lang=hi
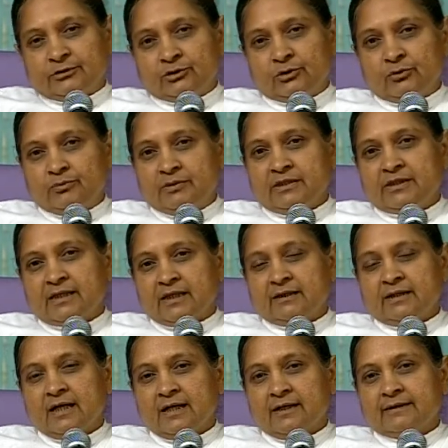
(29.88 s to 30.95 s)
जो भी
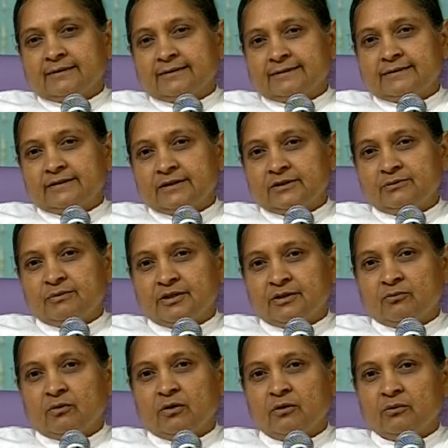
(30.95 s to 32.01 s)
ज़्यादा चीज़ में
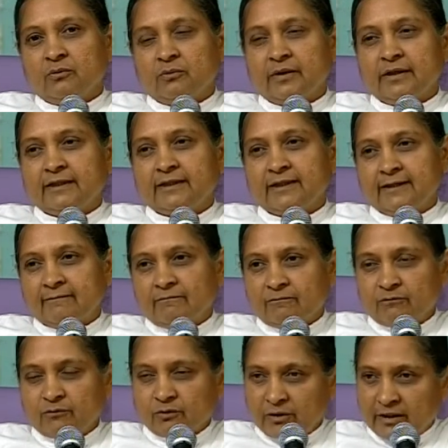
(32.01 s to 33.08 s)
इन्वॉल्व हुए थे
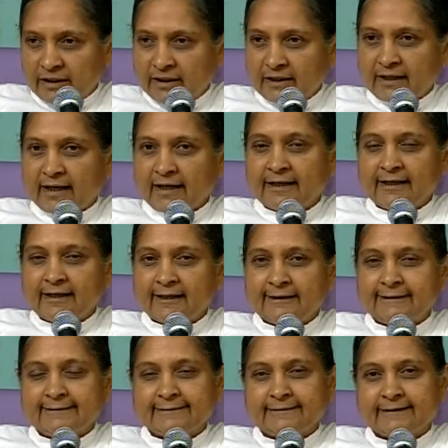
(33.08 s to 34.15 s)
वो लेकर आए
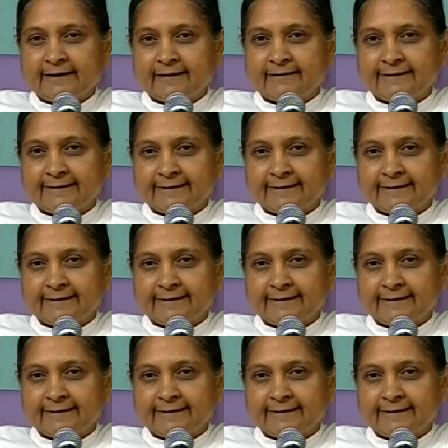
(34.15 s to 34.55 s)
हैं